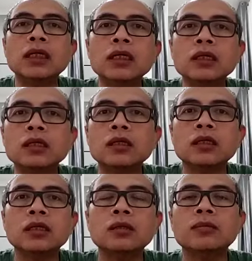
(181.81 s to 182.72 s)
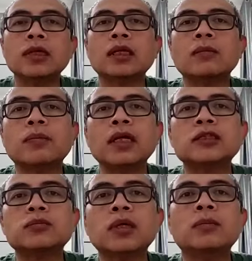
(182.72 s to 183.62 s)
ini di mana
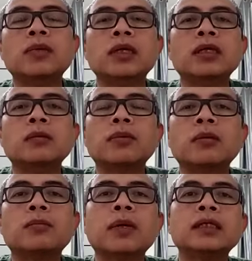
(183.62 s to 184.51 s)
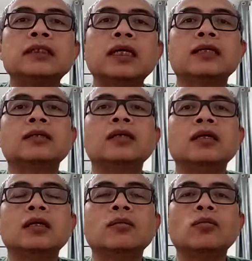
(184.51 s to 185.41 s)
PSBB diperpanjang
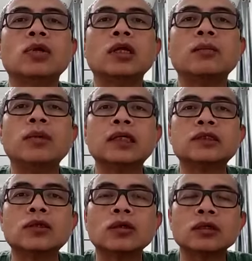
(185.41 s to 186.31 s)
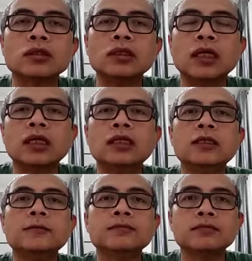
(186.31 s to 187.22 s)
mulai besok jadi